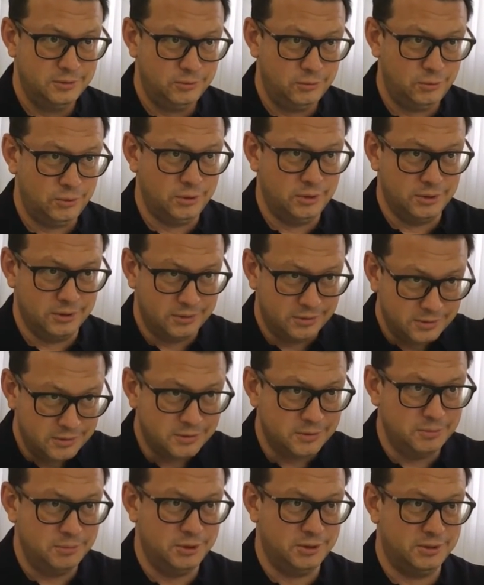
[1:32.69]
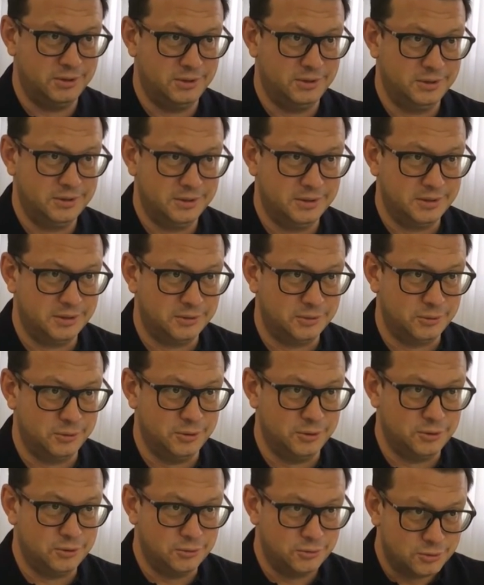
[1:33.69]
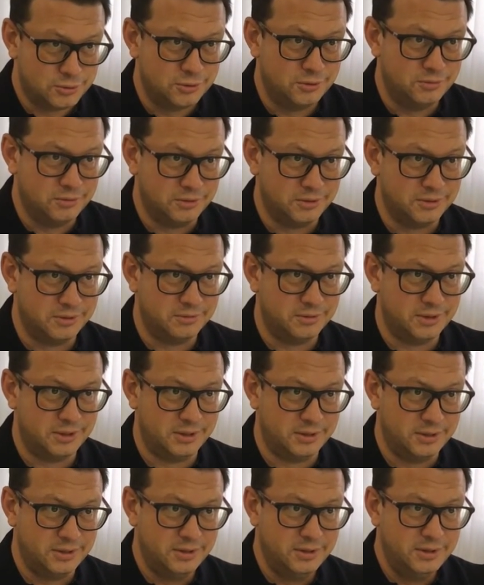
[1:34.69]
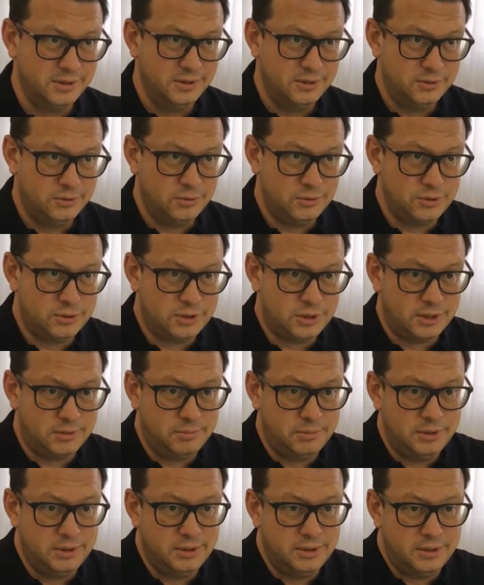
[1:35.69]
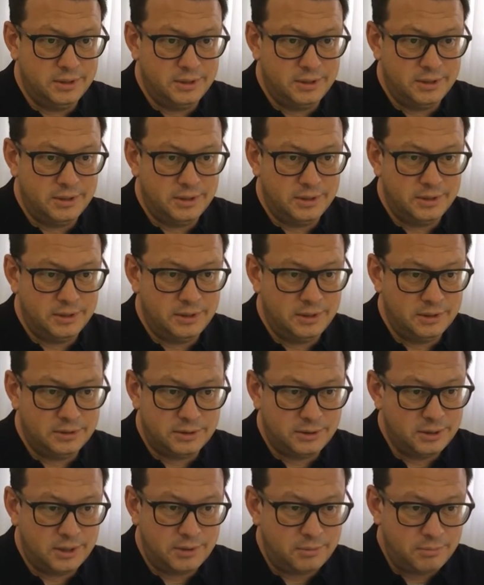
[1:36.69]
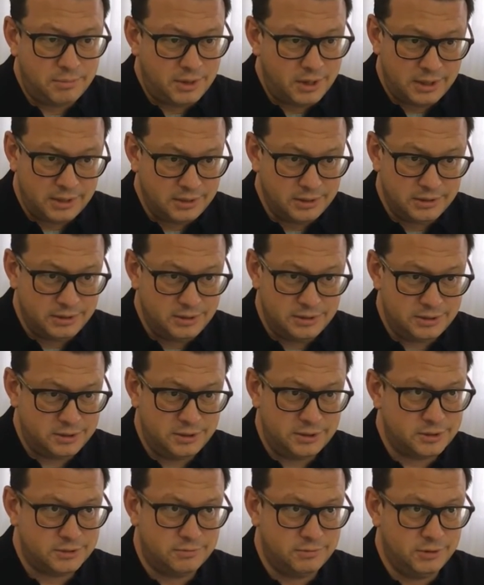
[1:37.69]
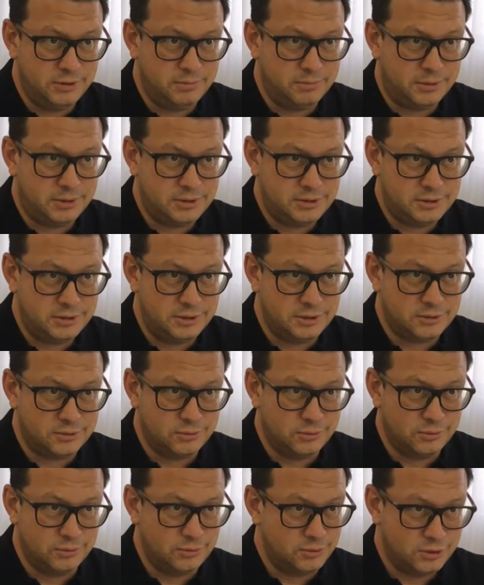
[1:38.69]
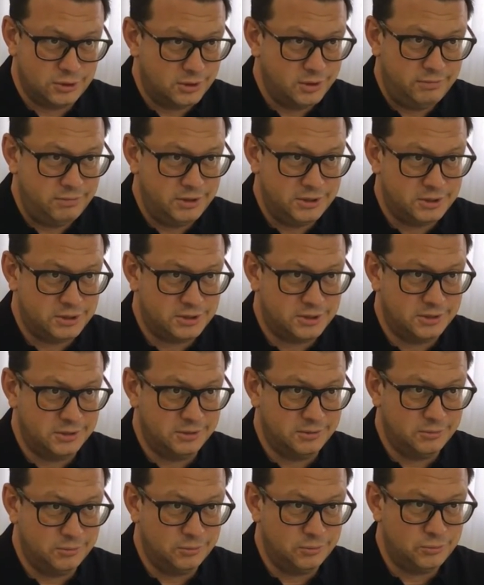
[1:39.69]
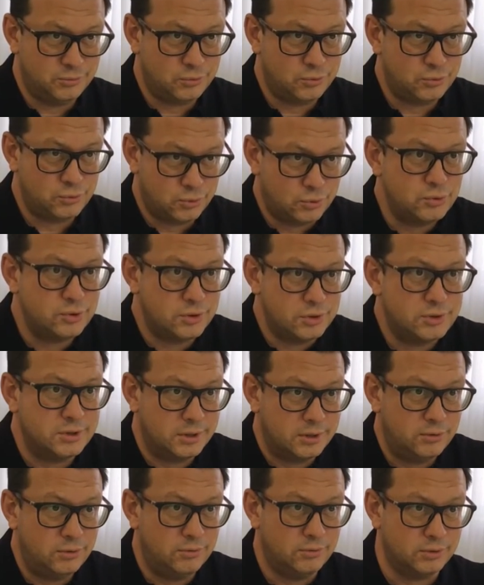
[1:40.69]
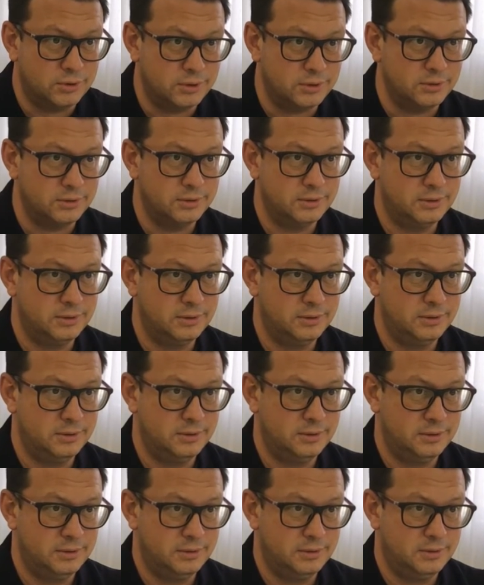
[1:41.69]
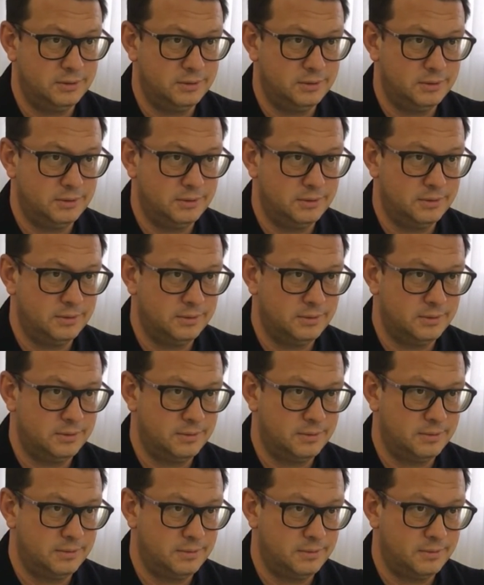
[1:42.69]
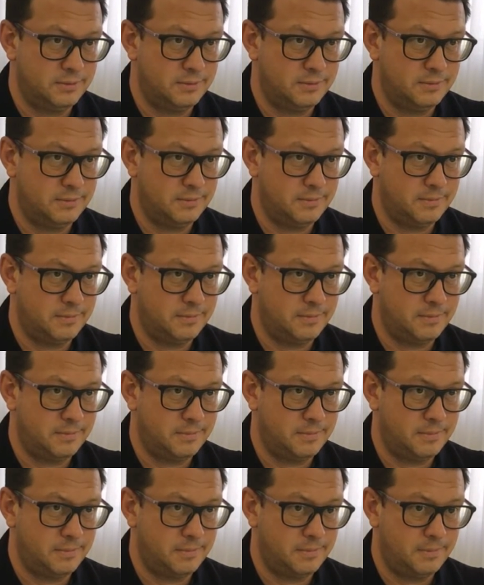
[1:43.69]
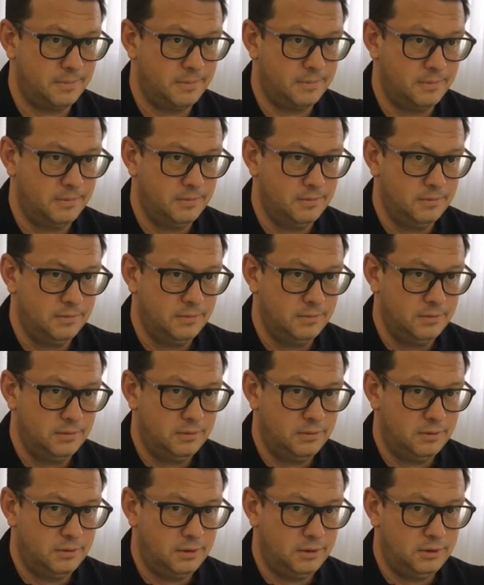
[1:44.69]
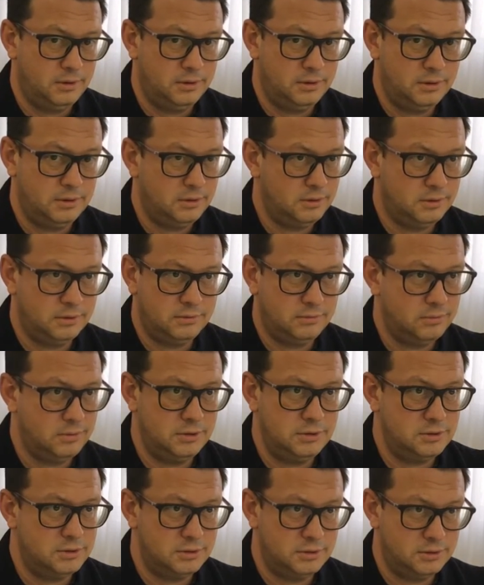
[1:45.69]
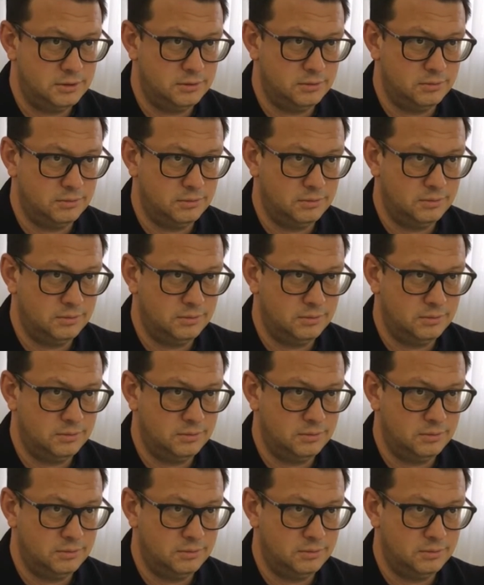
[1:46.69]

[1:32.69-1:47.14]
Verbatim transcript: Ну или Дмитрий Анатольевич, условно говоря. То есть, как бы, э, это нормальный, естественный процесс, он человеческий. Что ну, здесь а такого-то? О человеческих процессах, а чью клюкву собрал Дмитрий Хвостов? А я этого не знаю.